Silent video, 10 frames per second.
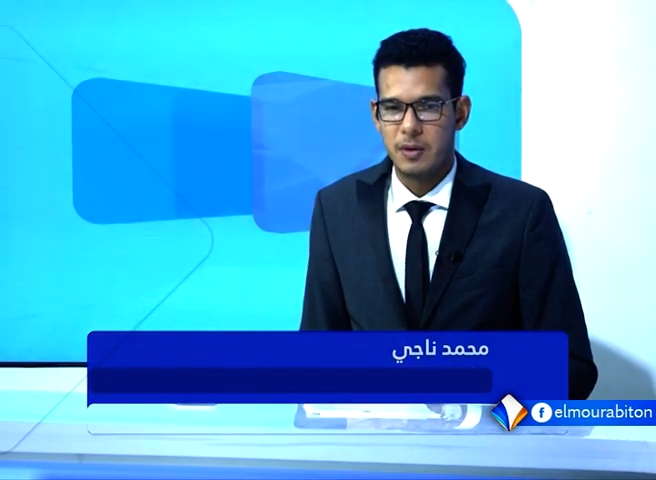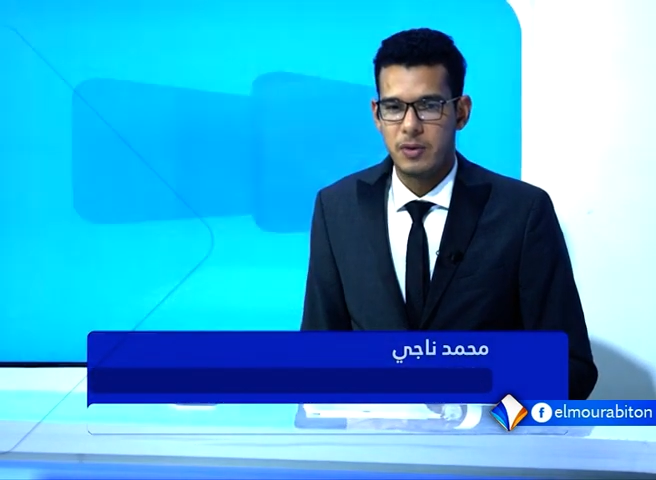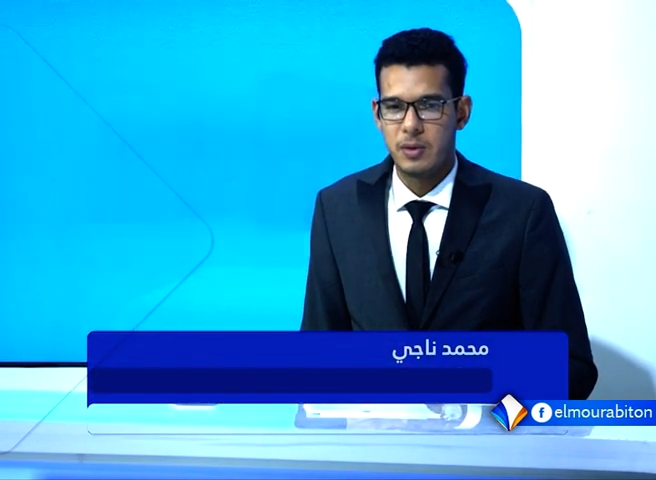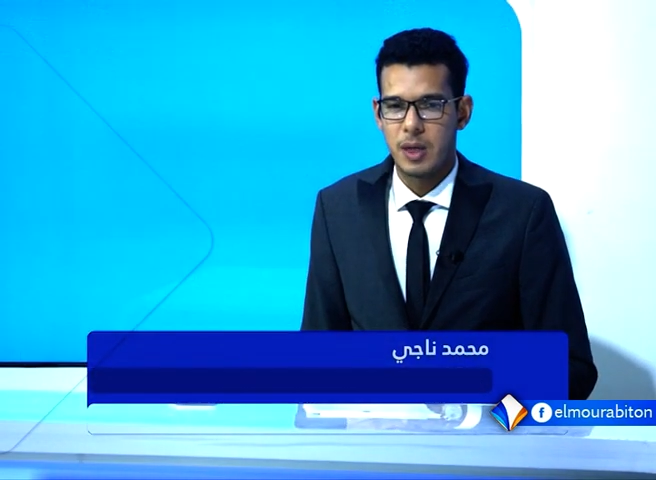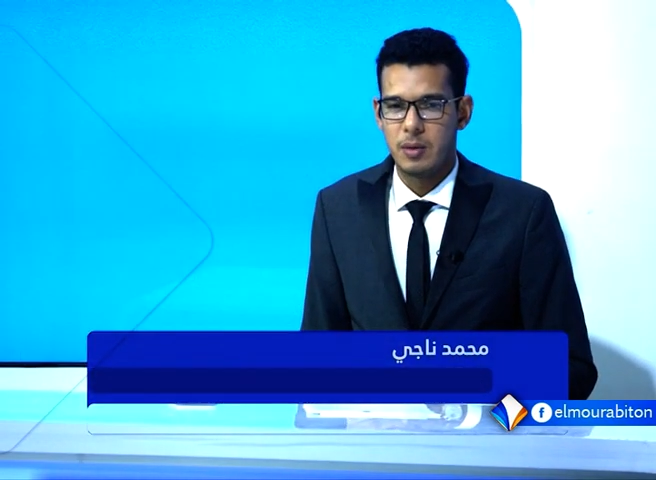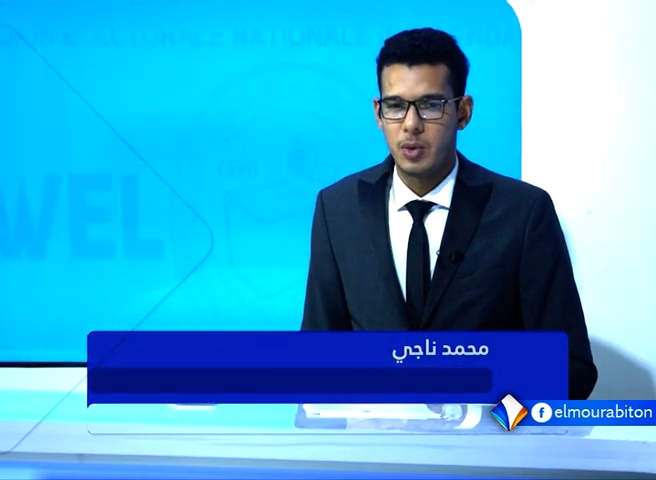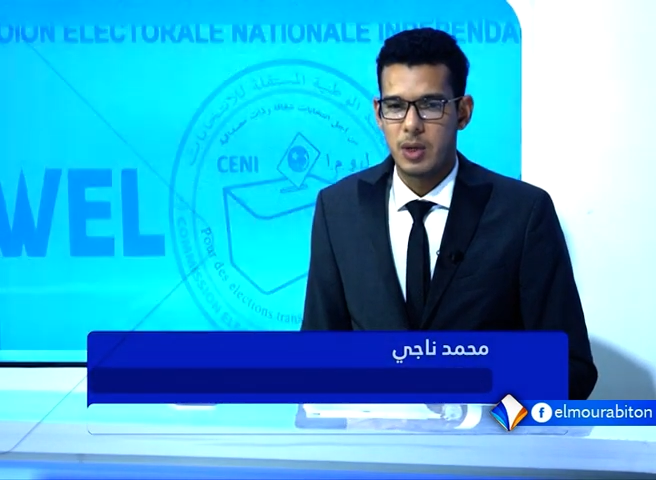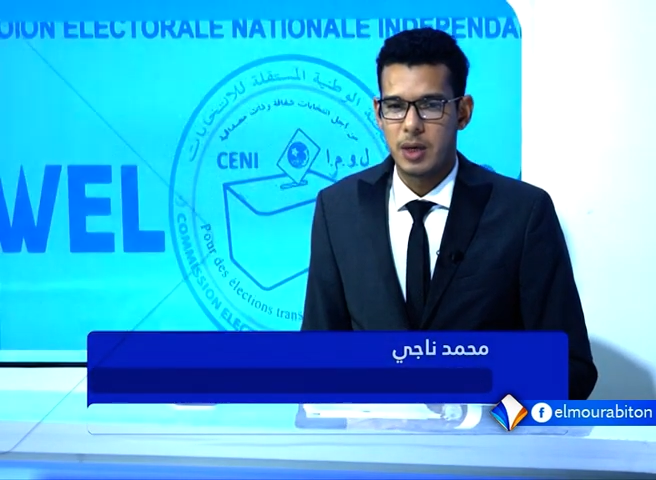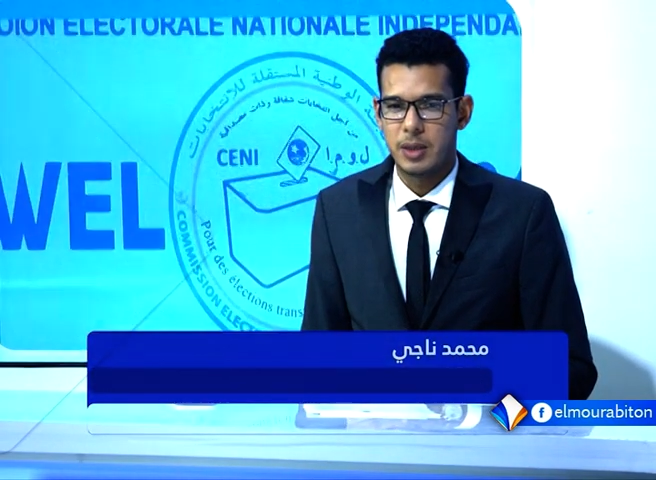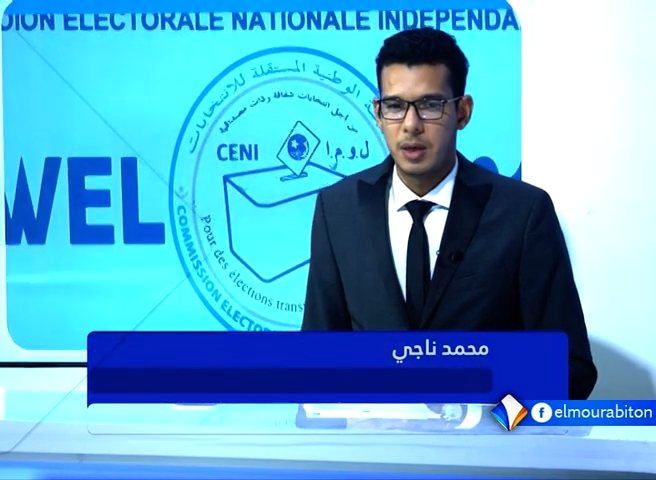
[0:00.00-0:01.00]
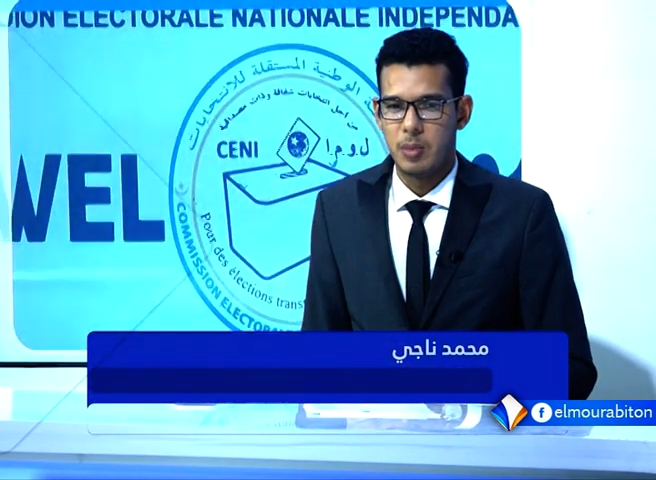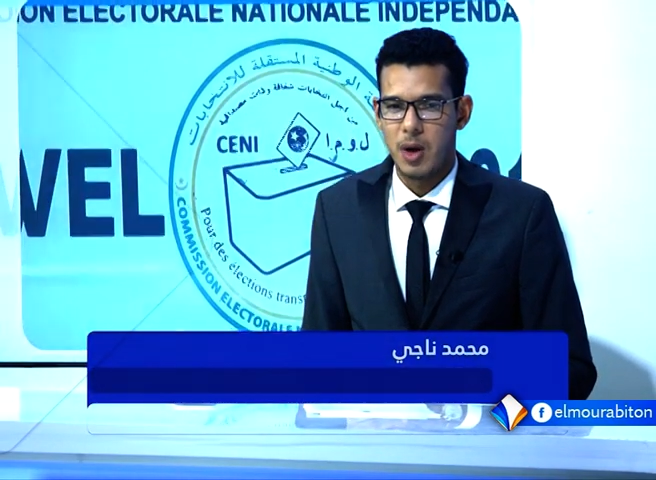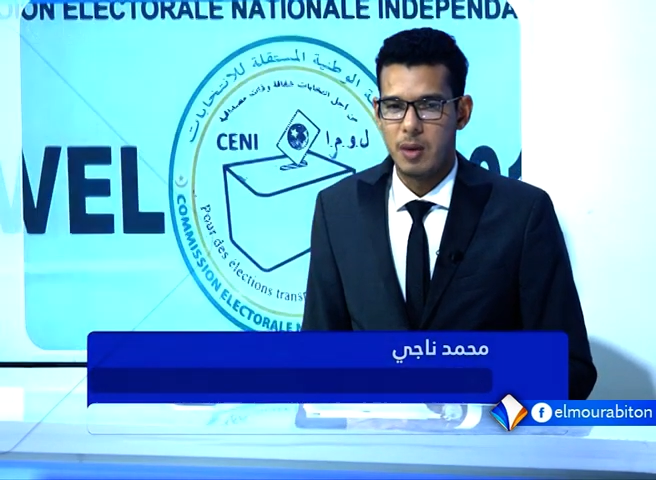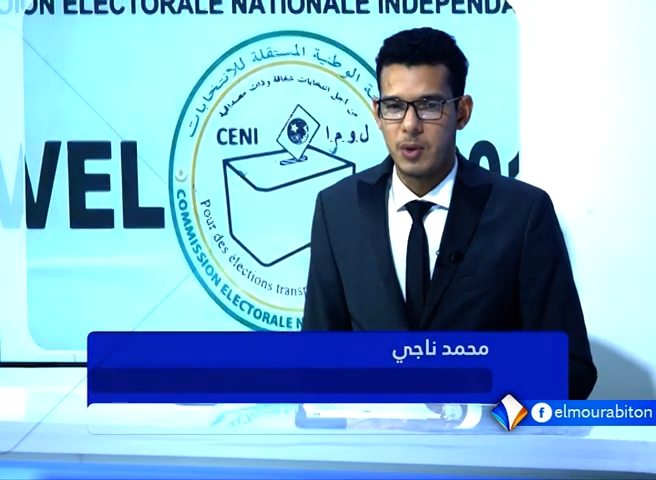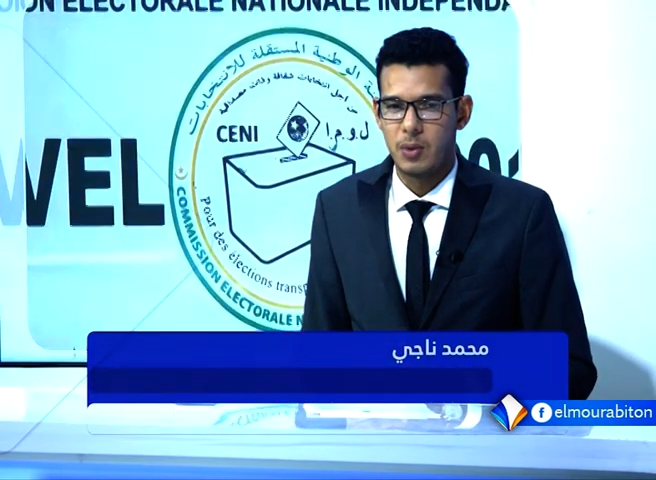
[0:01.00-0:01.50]
فوز المترشح
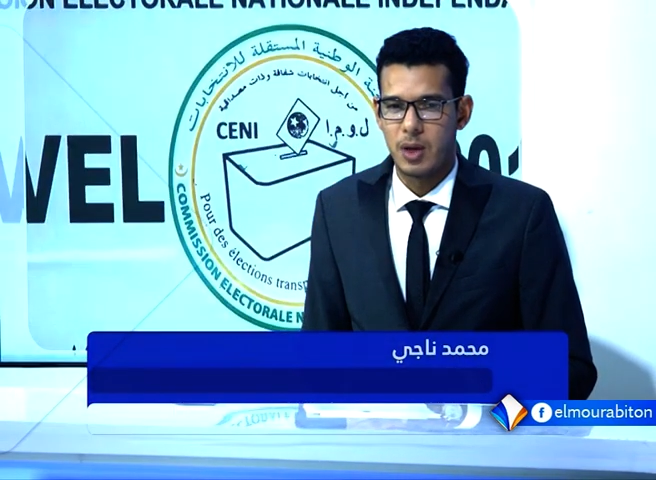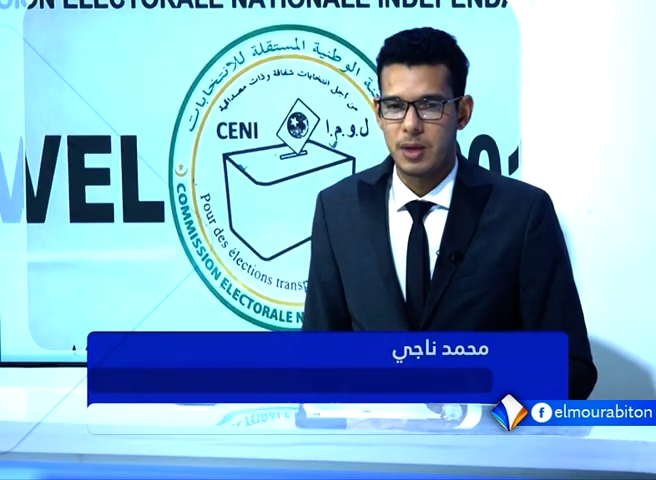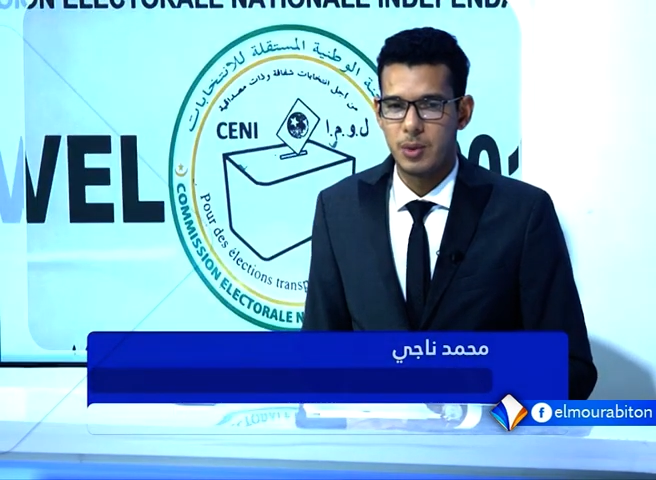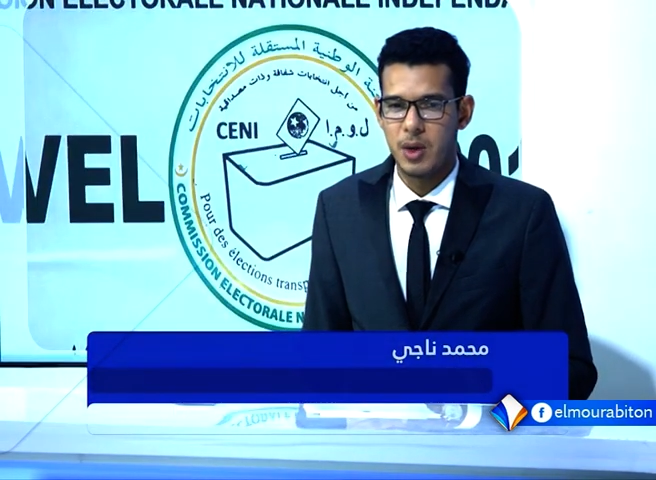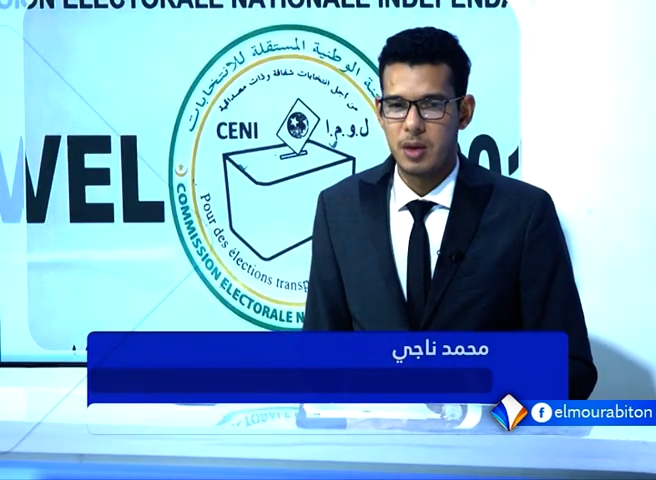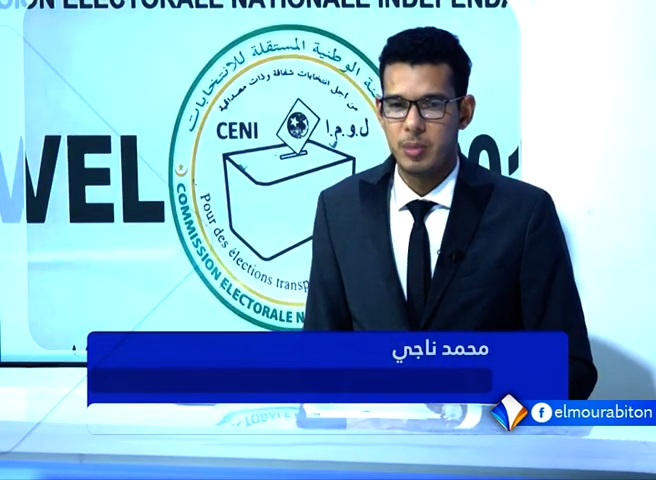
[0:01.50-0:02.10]
محمد الغزواني